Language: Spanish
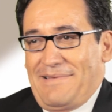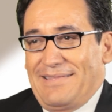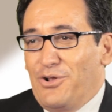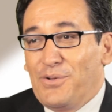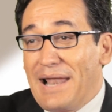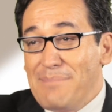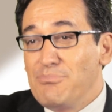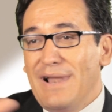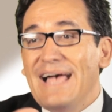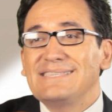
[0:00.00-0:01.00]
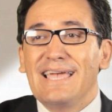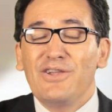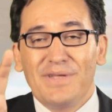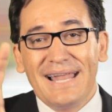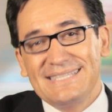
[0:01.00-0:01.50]
lo de la ambulancia y
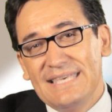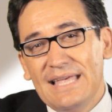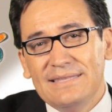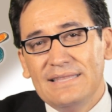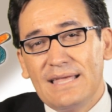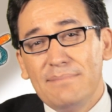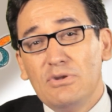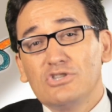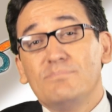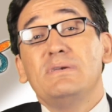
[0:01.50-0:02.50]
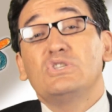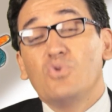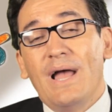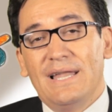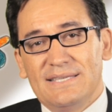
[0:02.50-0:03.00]
lo del accidente en términos
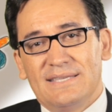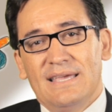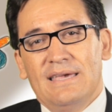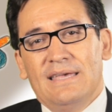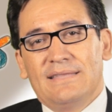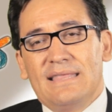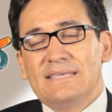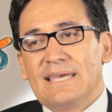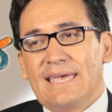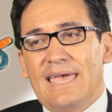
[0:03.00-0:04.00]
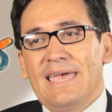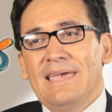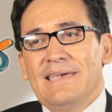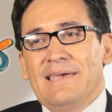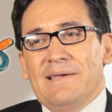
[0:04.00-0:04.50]
visuales. Te dice
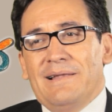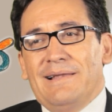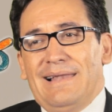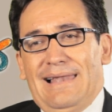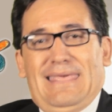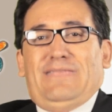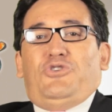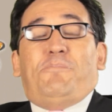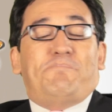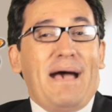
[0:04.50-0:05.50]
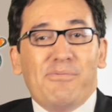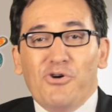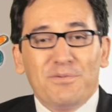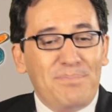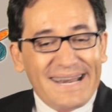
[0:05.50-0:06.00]
que le dio
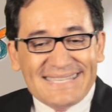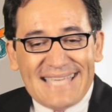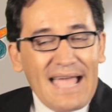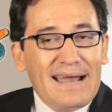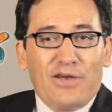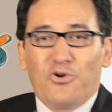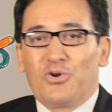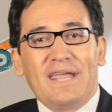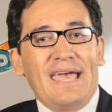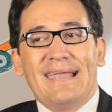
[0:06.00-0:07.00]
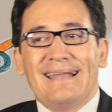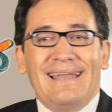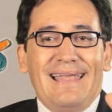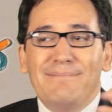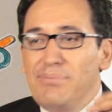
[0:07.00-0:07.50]
pavor ver sangre correr,
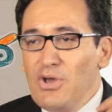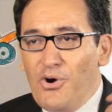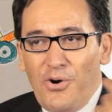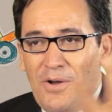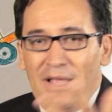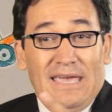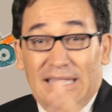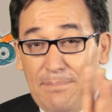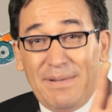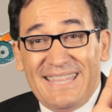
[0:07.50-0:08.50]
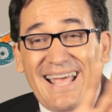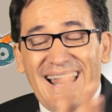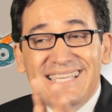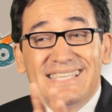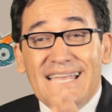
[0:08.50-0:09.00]
él vio y te platica
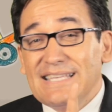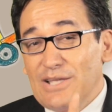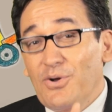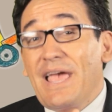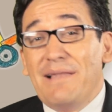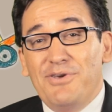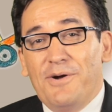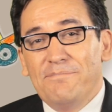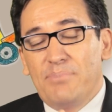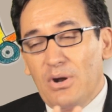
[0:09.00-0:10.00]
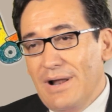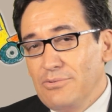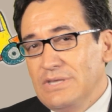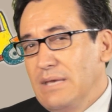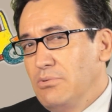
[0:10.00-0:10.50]
las escenas de lo que él vio, pero el
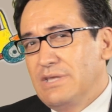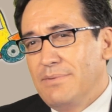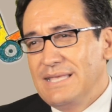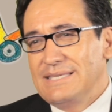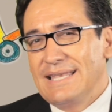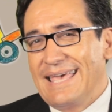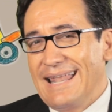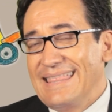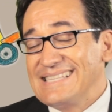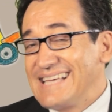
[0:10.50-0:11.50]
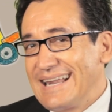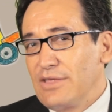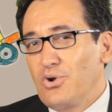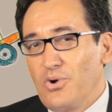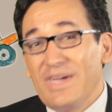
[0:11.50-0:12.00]
auditivo te va a decir que era
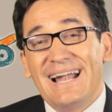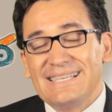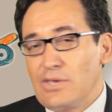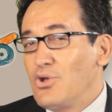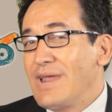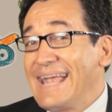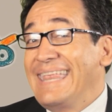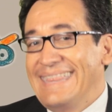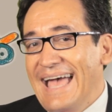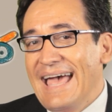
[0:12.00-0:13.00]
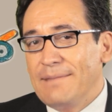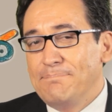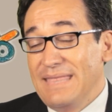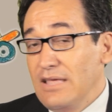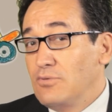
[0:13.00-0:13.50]
desgarrador oír a la señora gritar
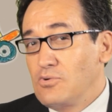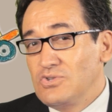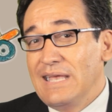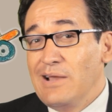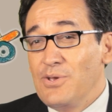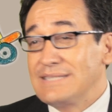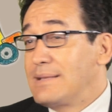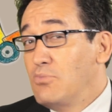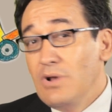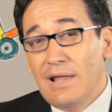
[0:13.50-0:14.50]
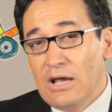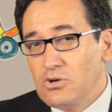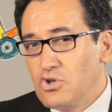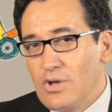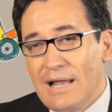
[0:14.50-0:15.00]
pidiendo auxilio y hasta muy
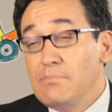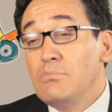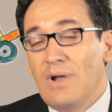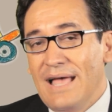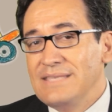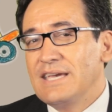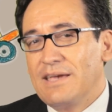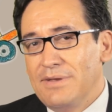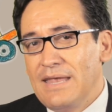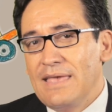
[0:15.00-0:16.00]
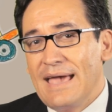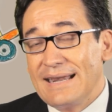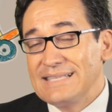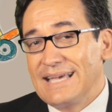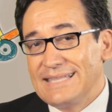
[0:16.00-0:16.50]
lejos se oía la ambulancia que venía ya a
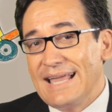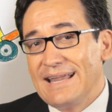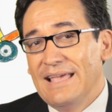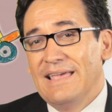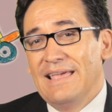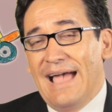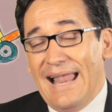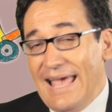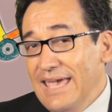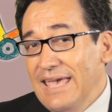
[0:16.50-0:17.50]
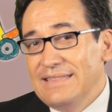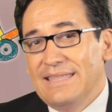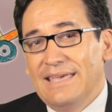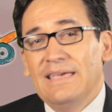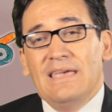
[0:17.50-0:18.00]
rescatar a la
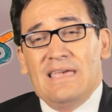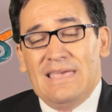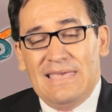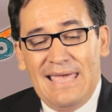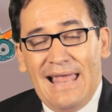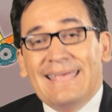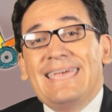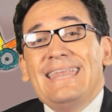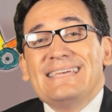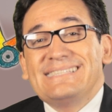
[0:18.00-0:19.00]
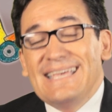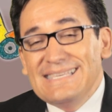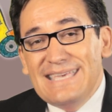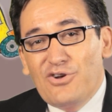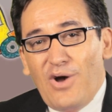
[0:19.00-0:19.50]
gente y el
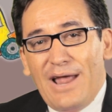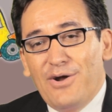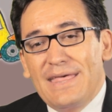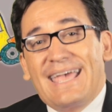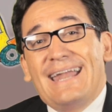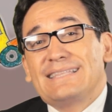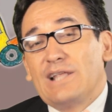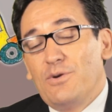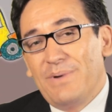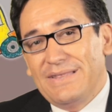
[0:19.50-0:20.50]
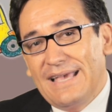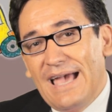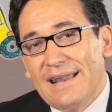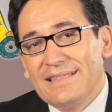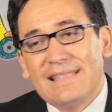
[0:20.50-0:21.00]
kinestésico a la hora de querértelo
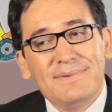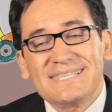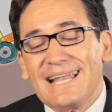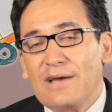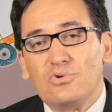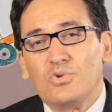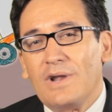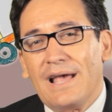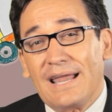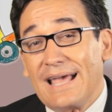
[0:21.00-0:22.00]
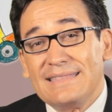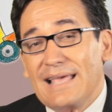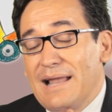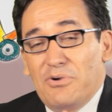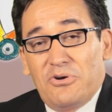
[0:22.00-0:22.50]
platicar, tal vez se le haga un nudo en la garganta y
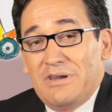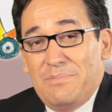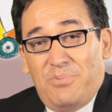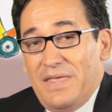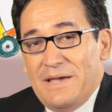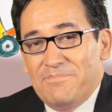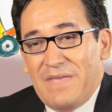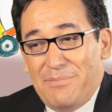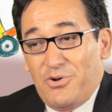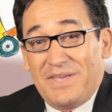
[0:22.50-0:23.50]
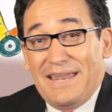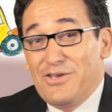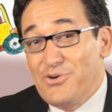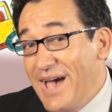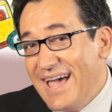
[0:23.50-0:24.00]
a lo mejor ni pueda, a lo mejor quiere
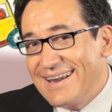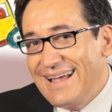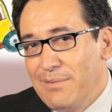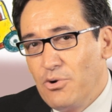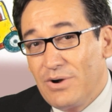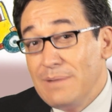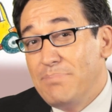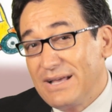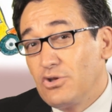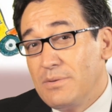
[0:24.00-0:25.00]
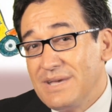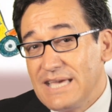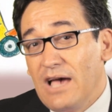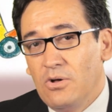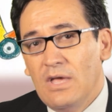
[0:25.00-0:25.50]
llorar, lo mejor le impactó
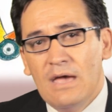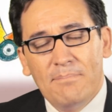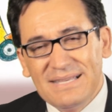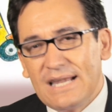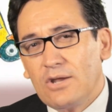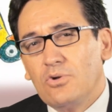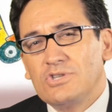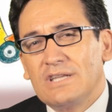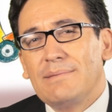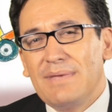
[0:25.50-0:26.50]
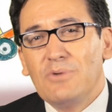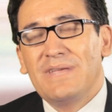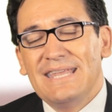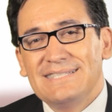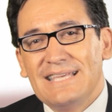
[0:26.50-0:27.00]
demasiado. Vas a reconocer también a un
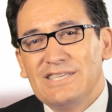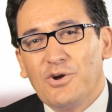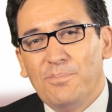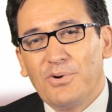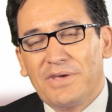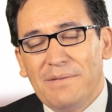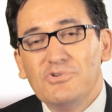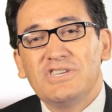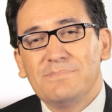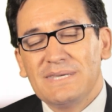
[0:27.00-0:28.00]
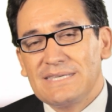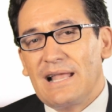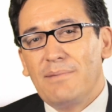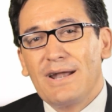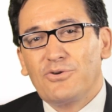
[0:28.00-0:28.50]
kinestésico porque muchas veces
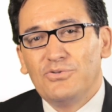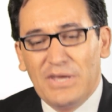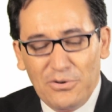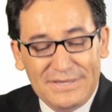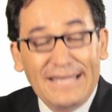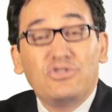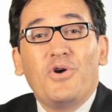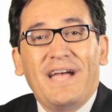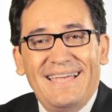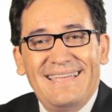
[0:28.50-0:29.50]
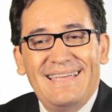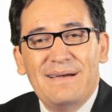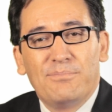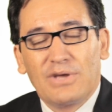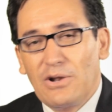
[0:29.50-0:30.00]
al hablar contigo te toca
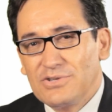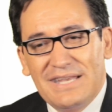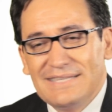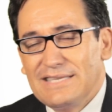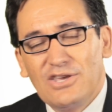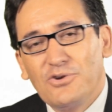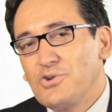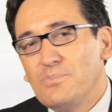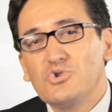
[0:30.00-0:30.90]
porque los kinestésicos son